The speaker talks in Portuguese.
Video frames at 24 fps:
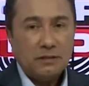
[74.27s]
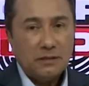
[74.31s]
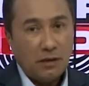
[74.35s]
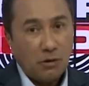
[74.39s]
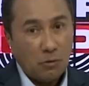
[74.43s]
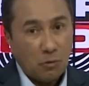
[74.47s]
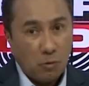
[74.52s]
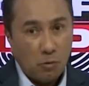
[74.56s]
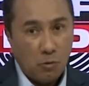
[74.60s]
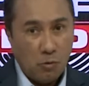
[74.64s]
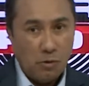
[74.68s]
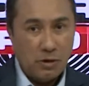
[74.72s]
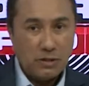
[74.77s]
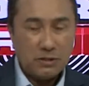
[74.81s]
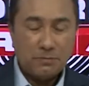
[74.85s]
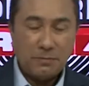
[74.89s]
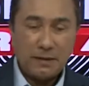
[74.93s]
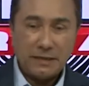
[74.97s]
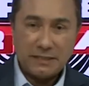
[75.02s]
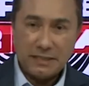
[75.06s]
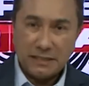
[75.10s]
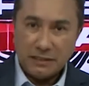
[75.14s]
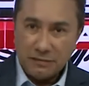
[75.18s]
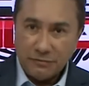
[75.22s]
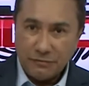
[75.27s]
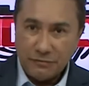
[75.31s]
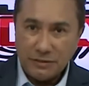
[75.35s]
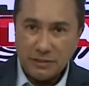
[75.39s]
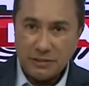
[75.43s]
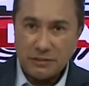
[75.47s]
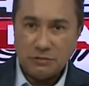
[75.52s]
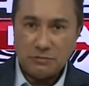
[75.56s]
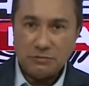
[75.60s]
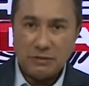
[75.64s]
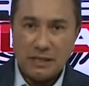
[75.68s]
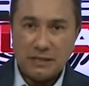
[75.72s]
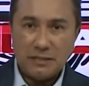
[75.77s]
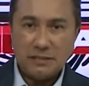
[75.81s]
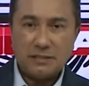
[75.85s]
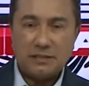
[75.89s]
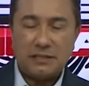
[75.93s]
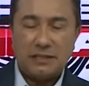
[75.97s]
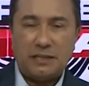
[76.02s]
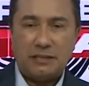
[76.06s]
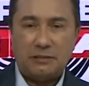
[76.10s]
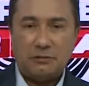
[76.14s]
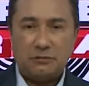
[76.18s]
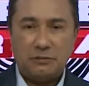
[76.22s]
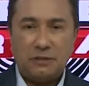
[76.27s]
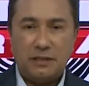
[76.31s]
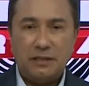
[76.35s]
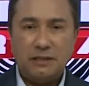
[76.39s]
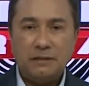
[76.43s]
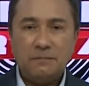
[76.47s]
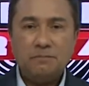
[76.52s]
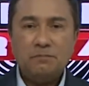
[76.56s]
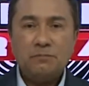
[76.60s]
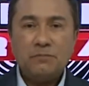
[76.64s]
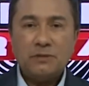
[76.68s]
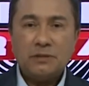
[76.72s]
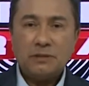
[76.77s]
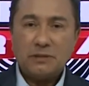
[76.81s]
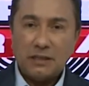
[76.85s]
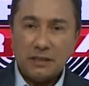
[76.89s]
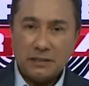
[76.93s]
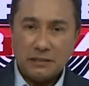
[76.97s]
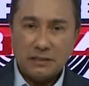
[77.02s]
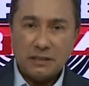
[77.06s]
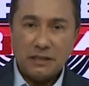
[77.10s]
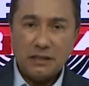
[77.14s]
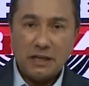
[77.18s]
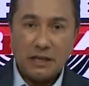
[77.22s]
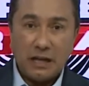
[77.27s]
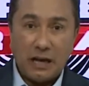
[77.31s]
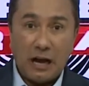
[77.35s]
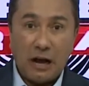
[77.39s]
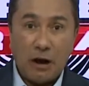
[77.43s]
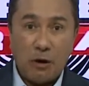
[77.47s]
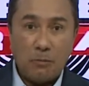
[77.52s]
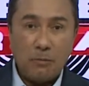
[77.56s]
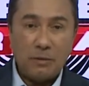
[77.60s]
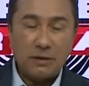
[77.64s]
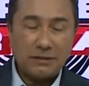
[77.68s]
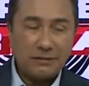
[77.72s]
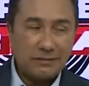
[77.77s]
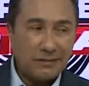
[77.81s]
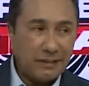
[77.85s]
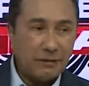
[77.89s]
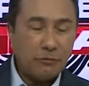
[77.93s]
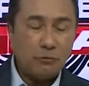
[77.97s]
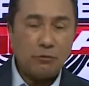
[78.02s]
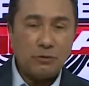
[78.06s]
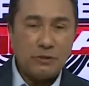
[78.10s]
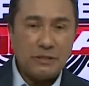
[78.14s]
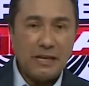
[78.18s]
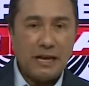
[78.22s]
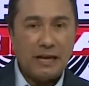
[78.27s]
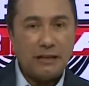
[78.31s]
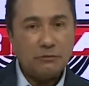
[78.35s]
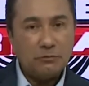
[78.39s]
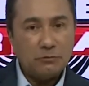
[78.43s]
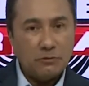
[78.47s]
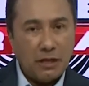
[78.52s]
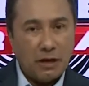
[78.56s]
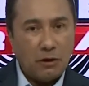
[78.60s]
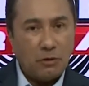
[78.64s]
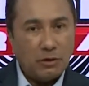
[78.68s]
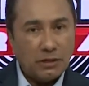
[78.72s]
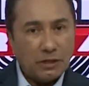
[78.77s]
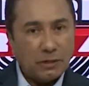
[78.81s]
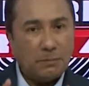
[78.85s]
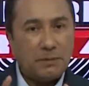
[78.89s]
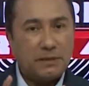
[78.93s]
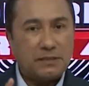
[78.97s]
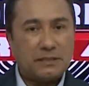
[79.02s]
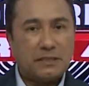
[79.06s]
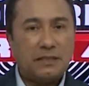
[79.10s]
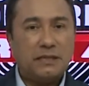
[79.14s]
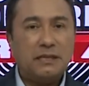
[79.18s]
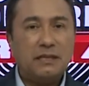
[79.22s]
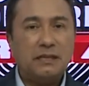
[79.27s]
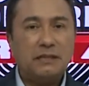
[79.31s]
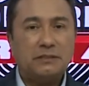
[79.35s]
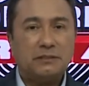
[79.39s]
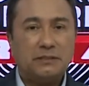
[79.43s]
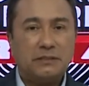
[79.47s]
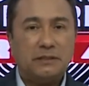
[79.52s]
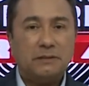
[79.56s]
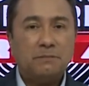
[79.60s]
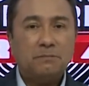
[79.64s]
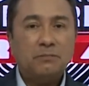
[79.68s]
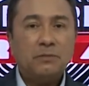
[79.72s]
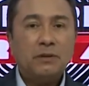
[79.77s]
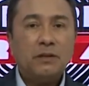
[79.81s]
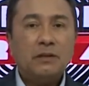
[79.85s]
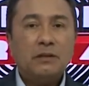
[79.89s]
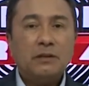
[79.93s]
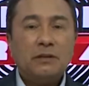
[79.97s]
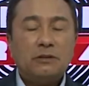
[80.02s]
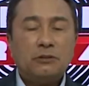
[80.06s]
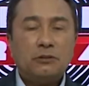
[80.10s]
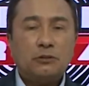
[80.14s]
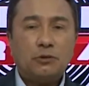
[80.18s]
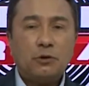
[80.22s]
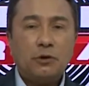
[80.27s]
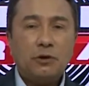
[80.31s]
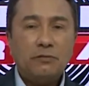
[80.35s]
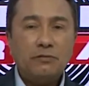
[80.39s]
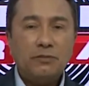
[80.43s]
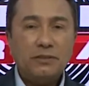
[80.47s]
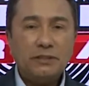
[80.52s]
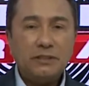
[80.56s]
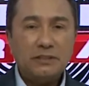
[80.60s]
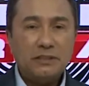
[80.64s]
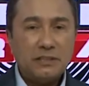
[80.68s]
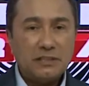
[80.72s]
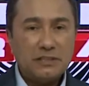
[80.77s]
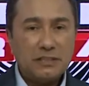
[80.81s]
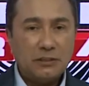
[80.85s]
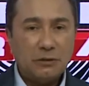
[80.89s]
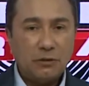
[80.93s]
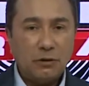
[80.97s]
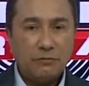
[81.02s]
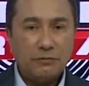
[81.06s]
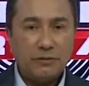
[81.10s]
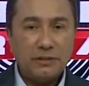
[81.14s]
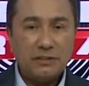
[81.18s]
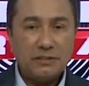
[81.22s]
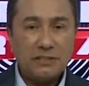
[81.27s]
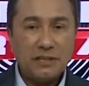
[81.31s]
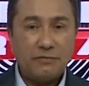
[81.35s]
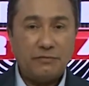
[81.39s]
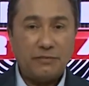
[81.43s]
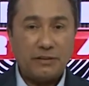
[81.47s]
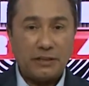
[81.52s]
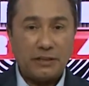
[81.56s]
e algumas, mas é difícil dar certo, né? Tem que ter calma, ter cuidado na hora que pensar em reagir. Jovem de 19 anos é